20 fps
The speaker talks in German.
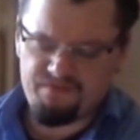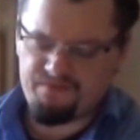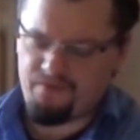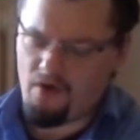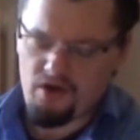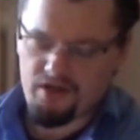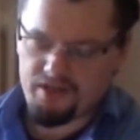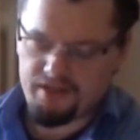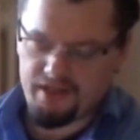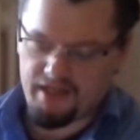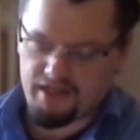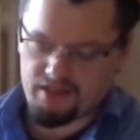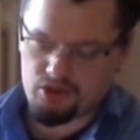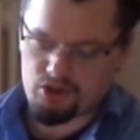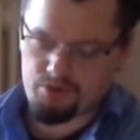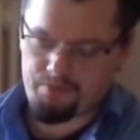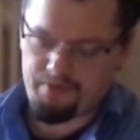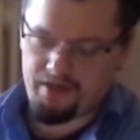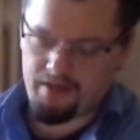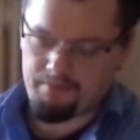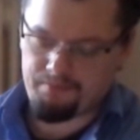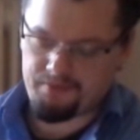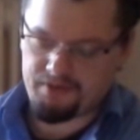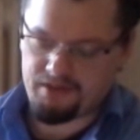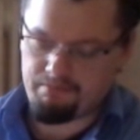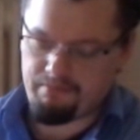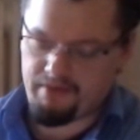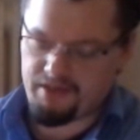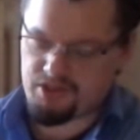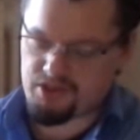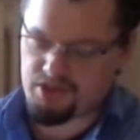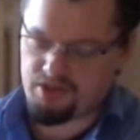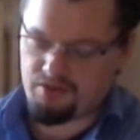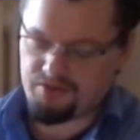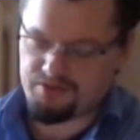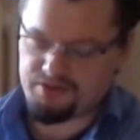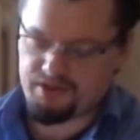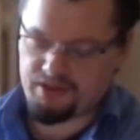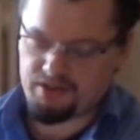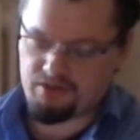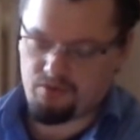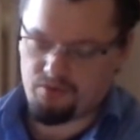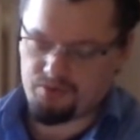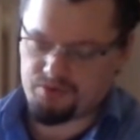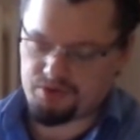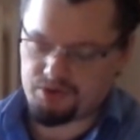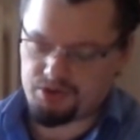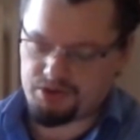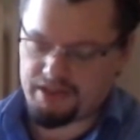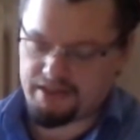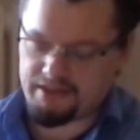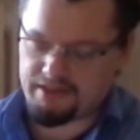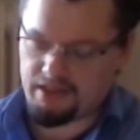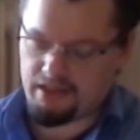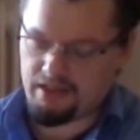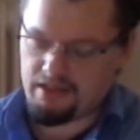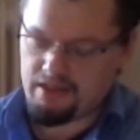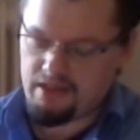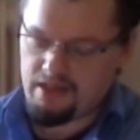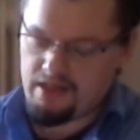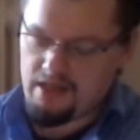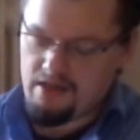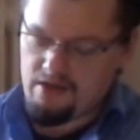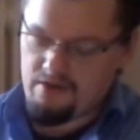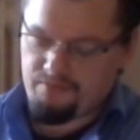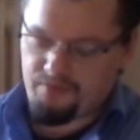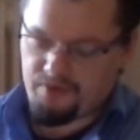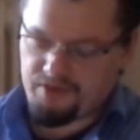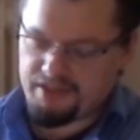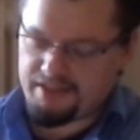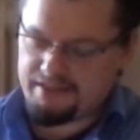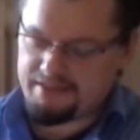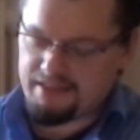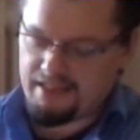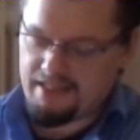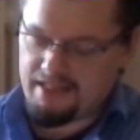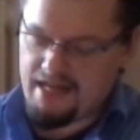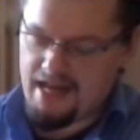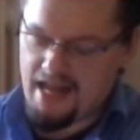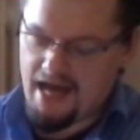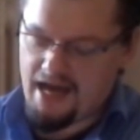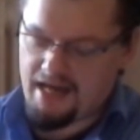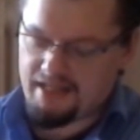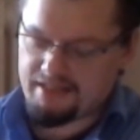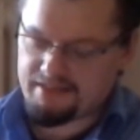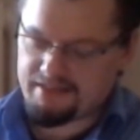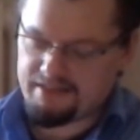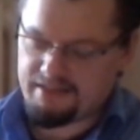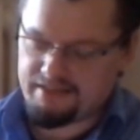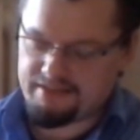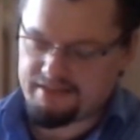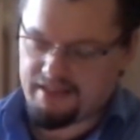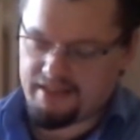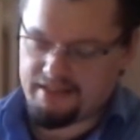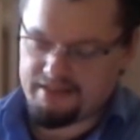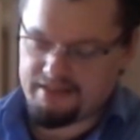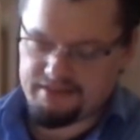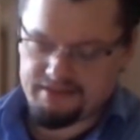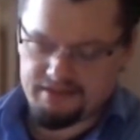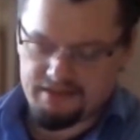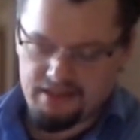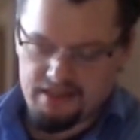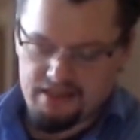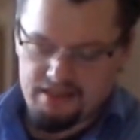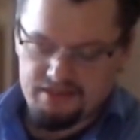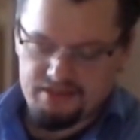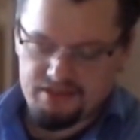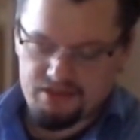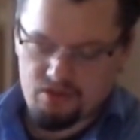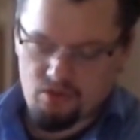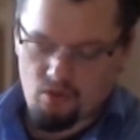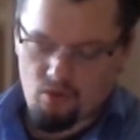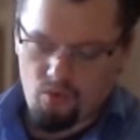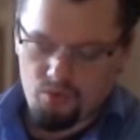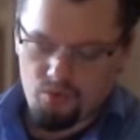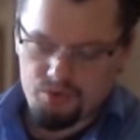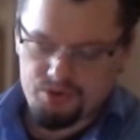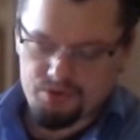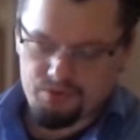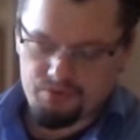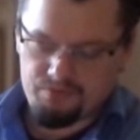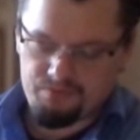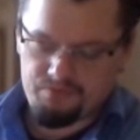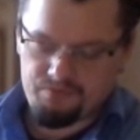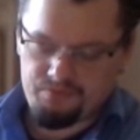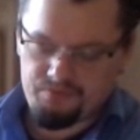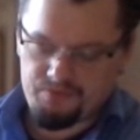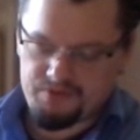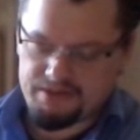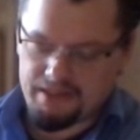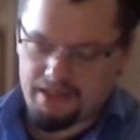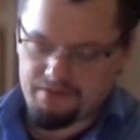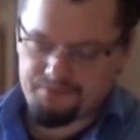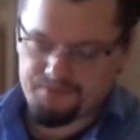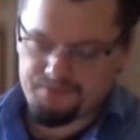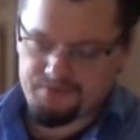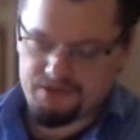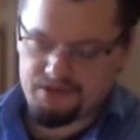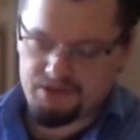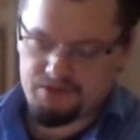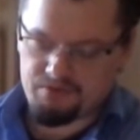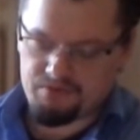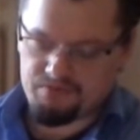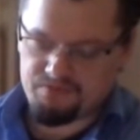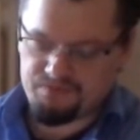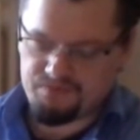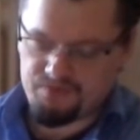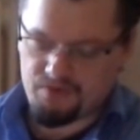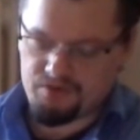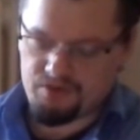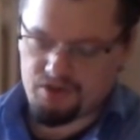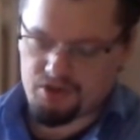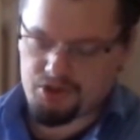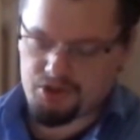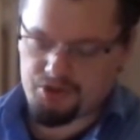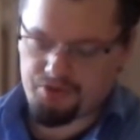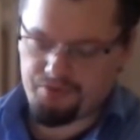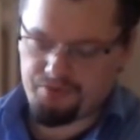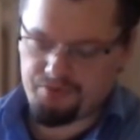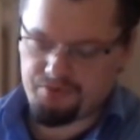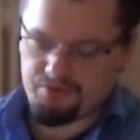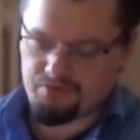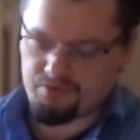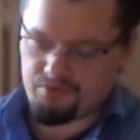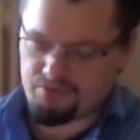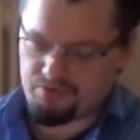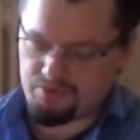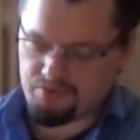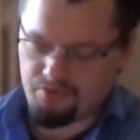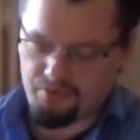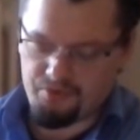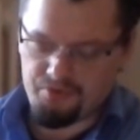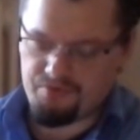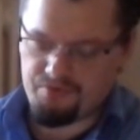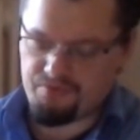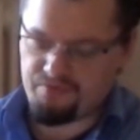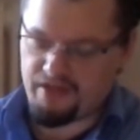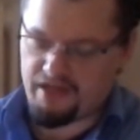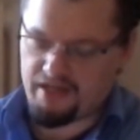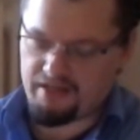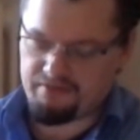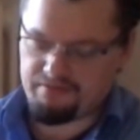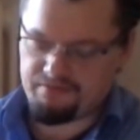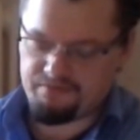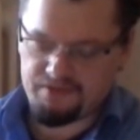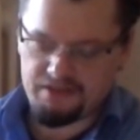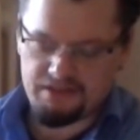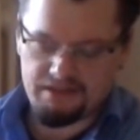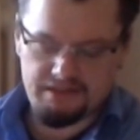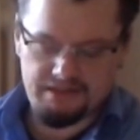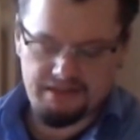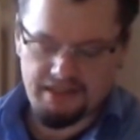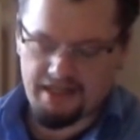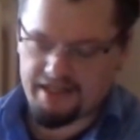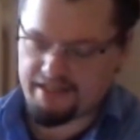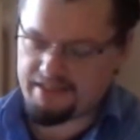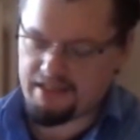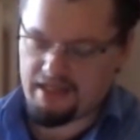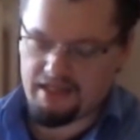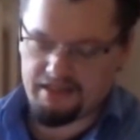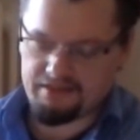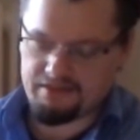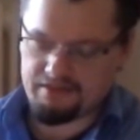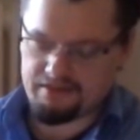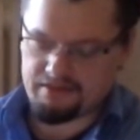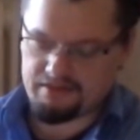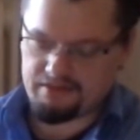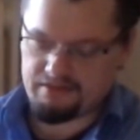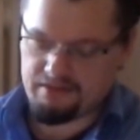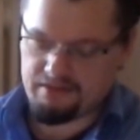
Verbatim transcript: Wochenlang schwärmten die Menschen aus der großen Stadt von den Salaten des Alten, die groß und saftig und wunderschön und grün waren wie keine anderen.